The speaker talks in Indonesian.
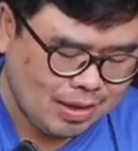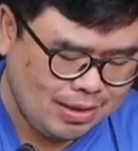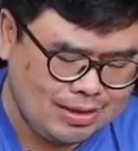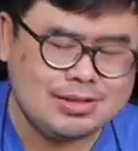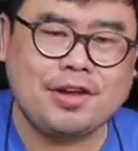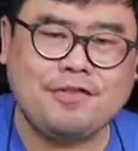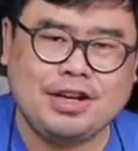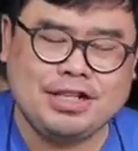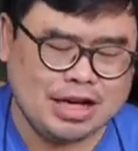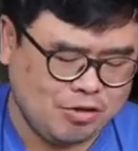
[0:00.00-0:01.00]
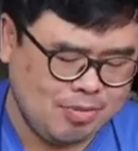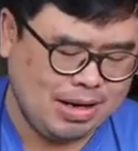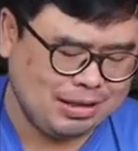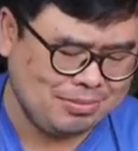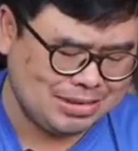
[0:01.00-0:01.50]
ini chefnya ini jago
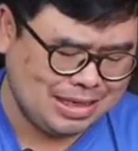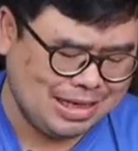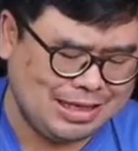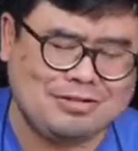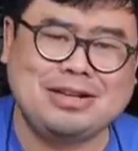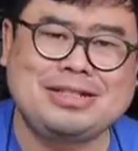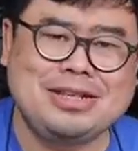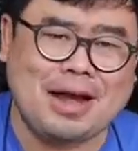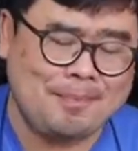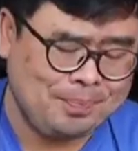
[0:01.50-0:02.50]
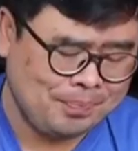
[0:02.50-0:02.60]
banget masakan Indonesia.